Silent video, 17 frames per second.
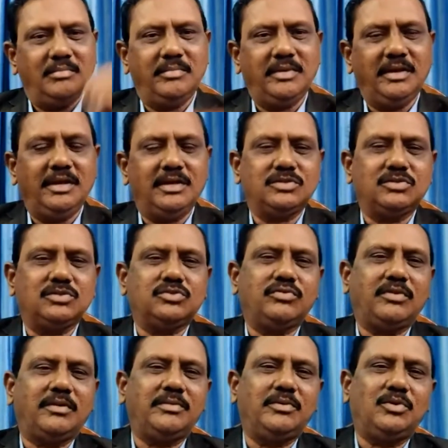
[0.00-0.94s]
మీ
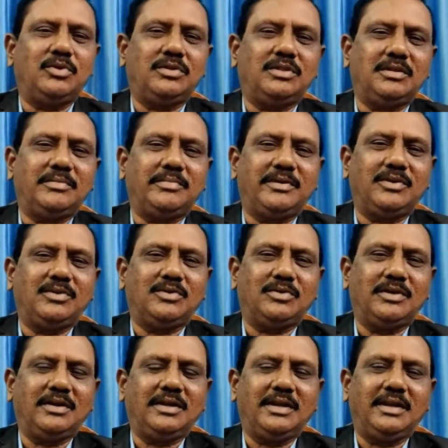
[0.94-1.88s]
యశస్వామి గుర్తే
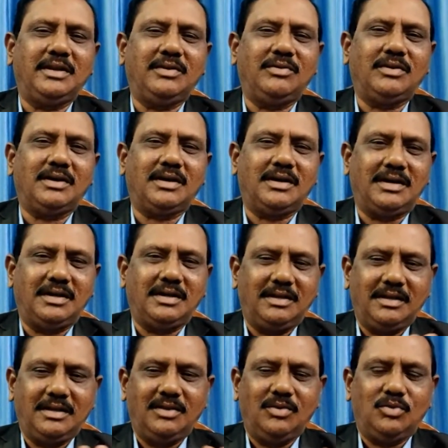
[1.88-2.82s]
పెట్టుకోండి అనే ఒక
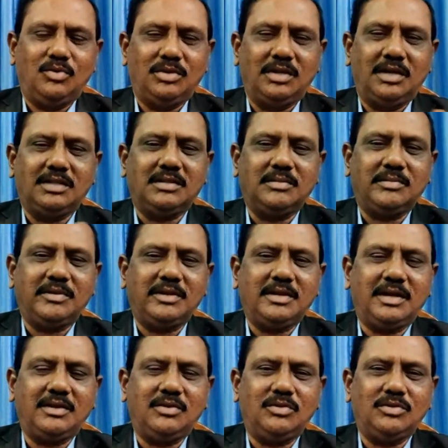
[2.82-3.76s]
ఉదాత్తమైన
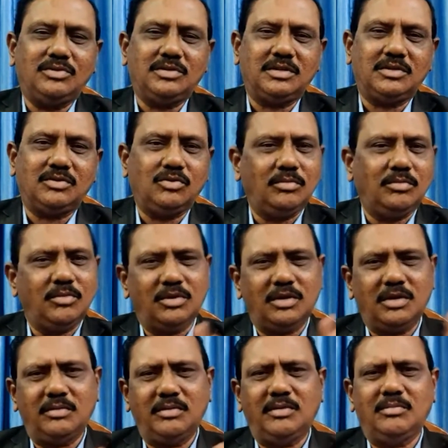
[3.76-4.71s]
ఆలోచనతో
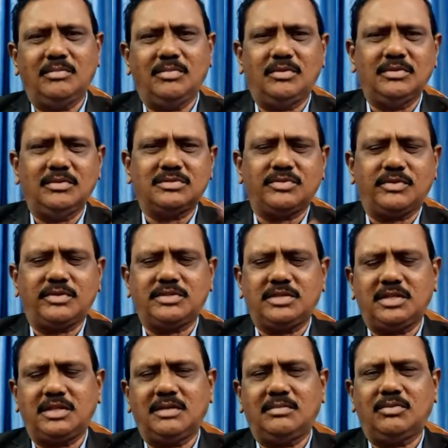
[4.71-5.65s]
మొన్న మేము
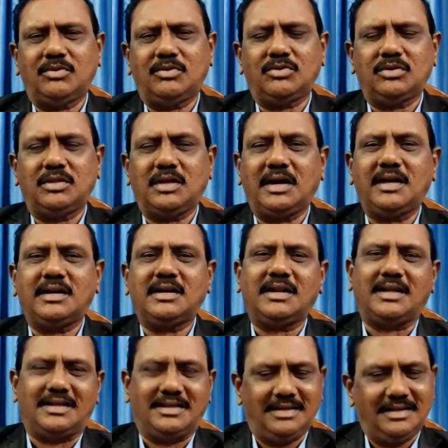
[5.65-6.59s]
స్వచ్ఛంద బొట్టు ధారణ
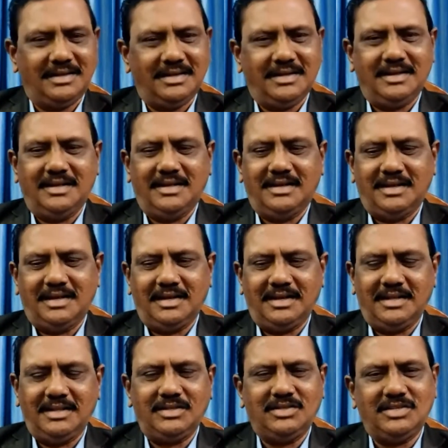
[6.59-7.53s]

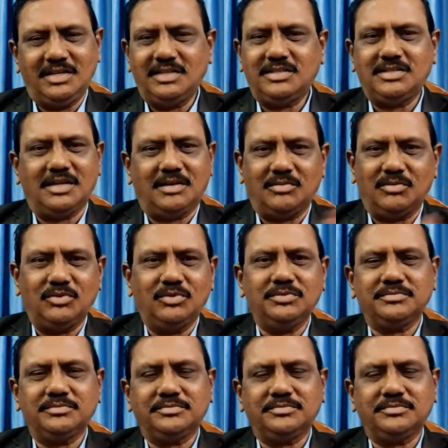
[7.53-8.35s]
అనేది చేశాము